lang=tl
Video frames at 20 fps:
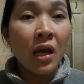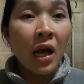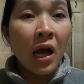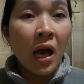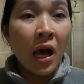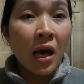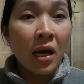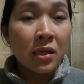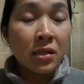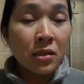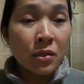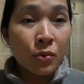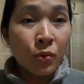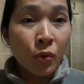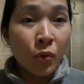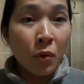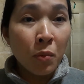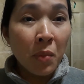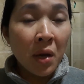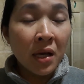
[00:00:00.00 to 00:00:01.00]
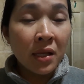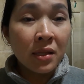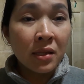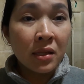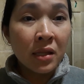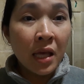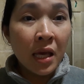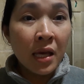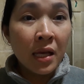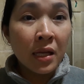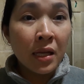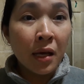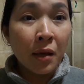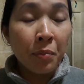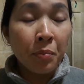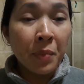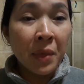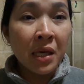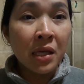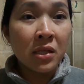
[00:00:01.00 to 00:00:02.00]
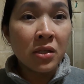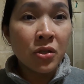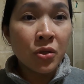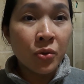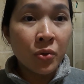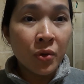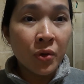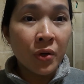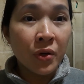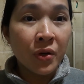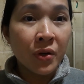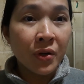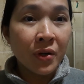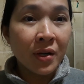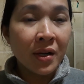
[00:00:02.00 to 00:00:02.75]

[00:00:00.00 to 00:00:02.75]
ang school mag-take ng picture.